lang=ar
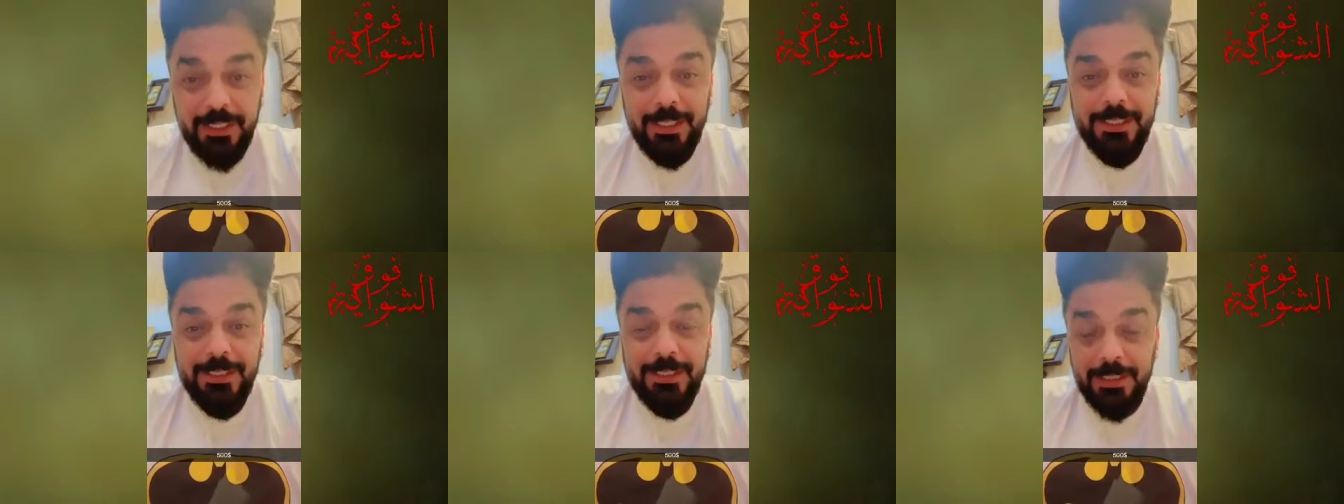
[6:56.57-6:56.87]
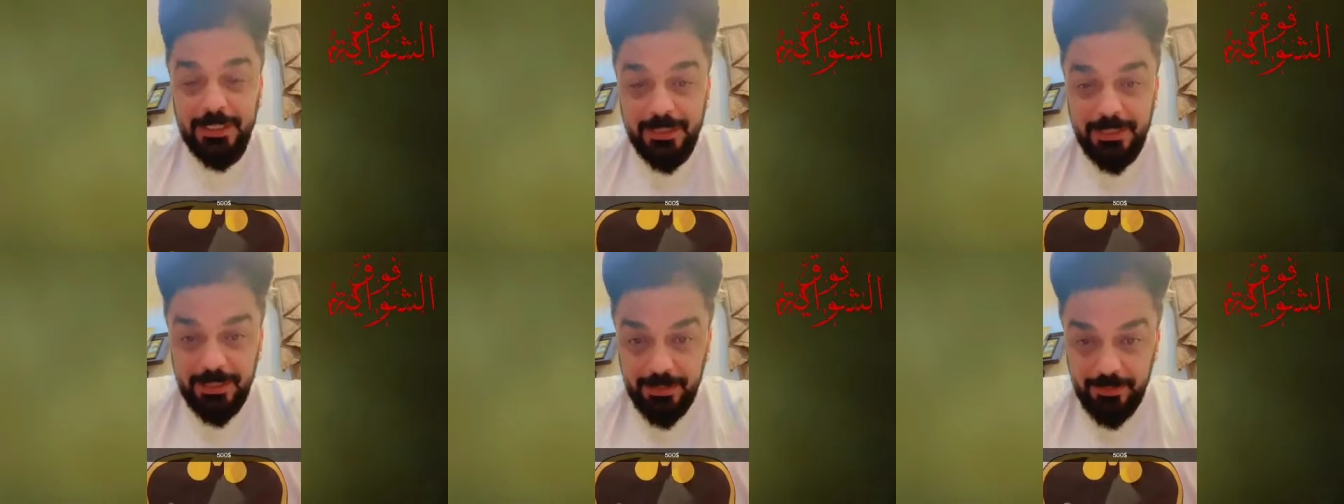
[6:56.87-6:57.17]
عشان
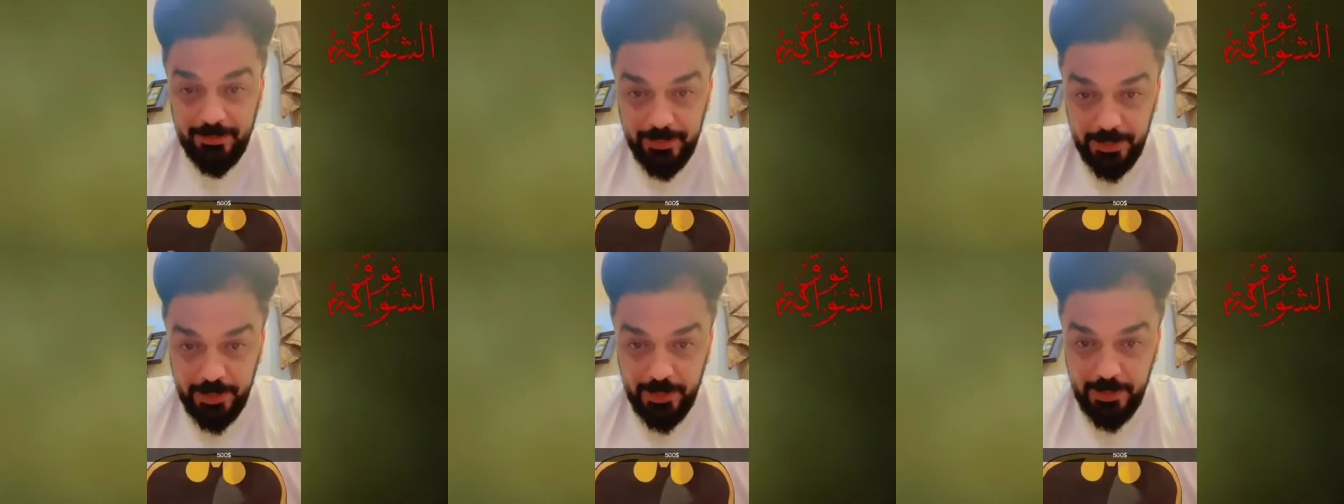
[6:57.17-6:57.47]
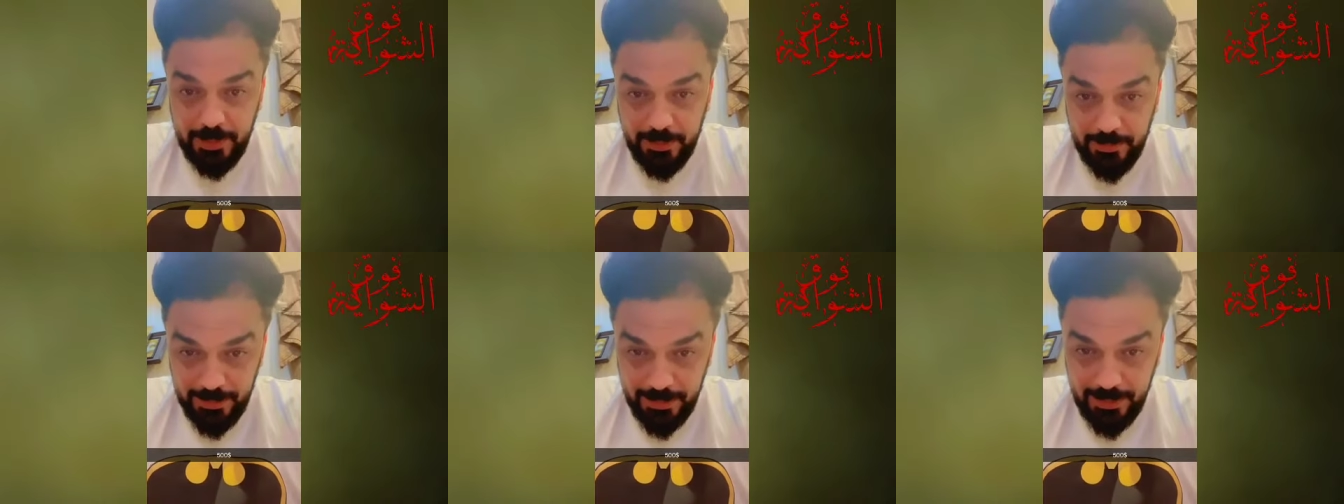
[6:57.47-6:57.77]
ندخل في
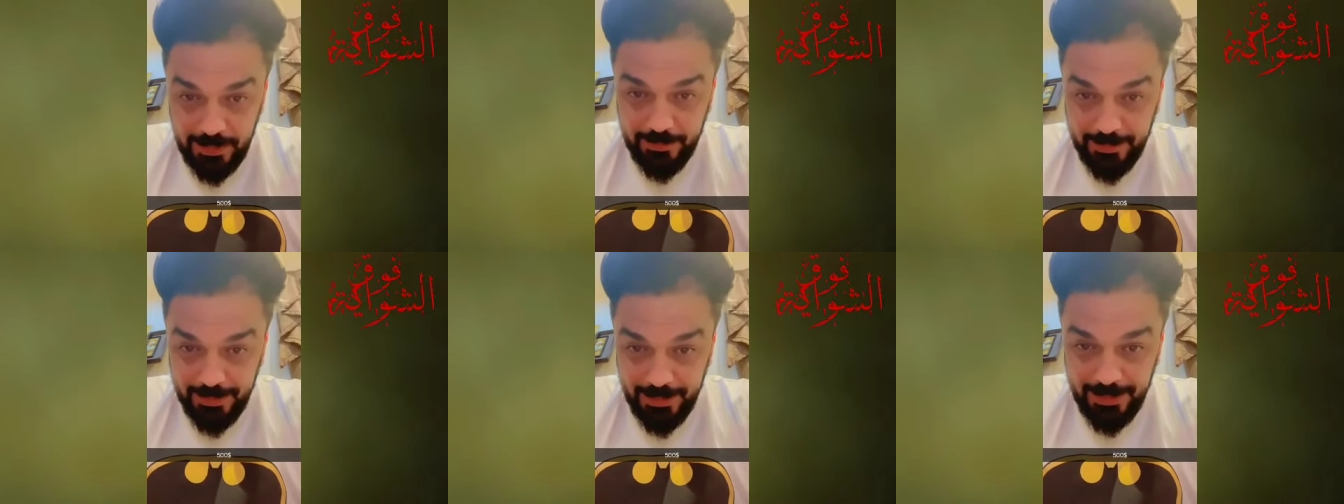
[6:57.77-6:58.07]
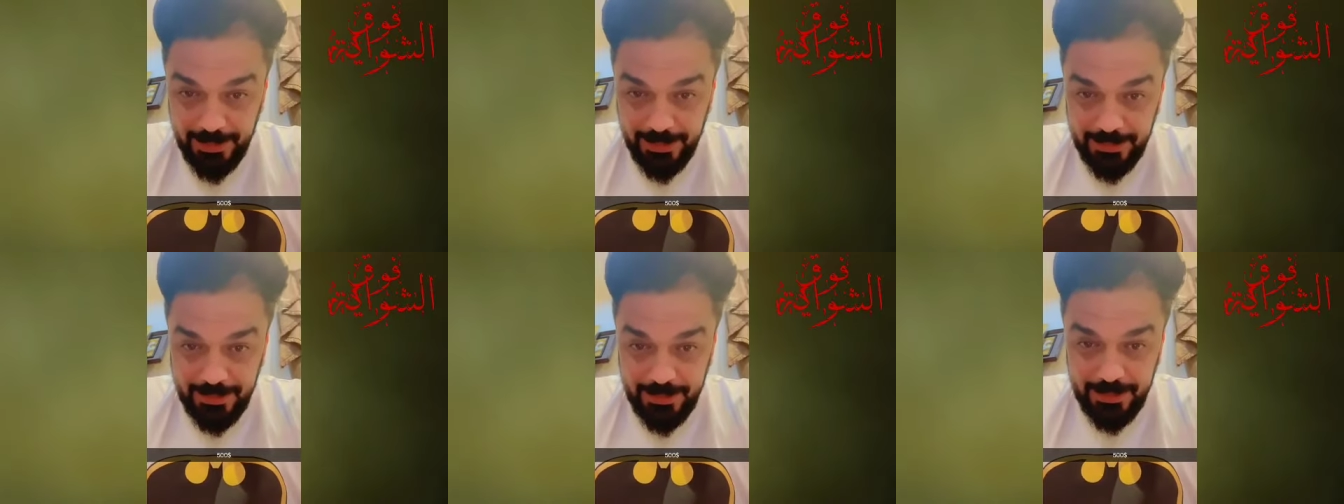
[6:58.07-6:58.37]
اجواء المسابقة
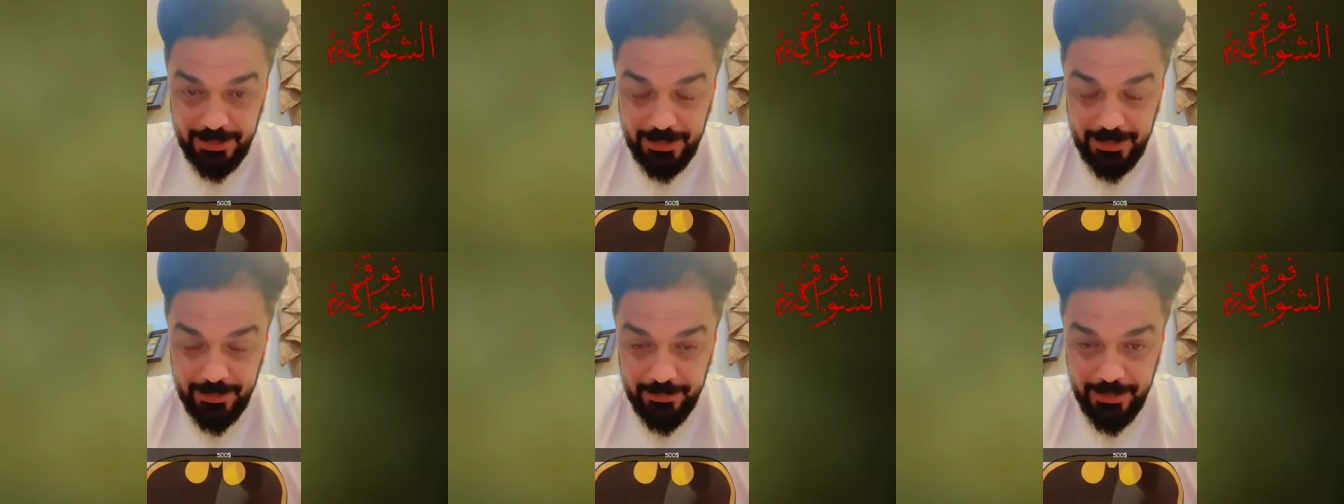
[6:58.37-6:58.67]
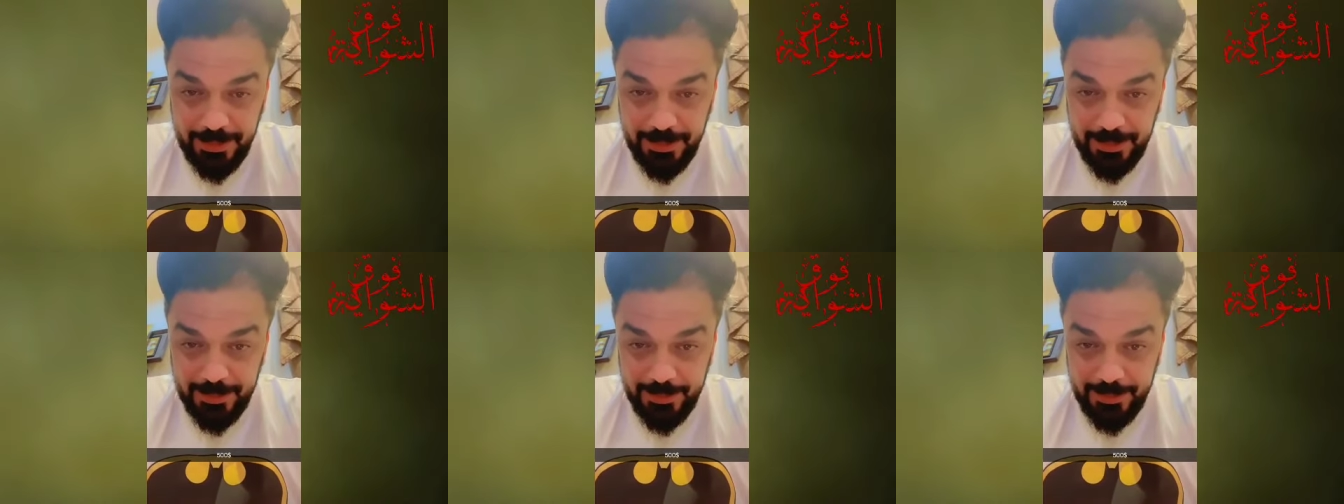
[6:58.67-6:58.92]
اعتقد افضل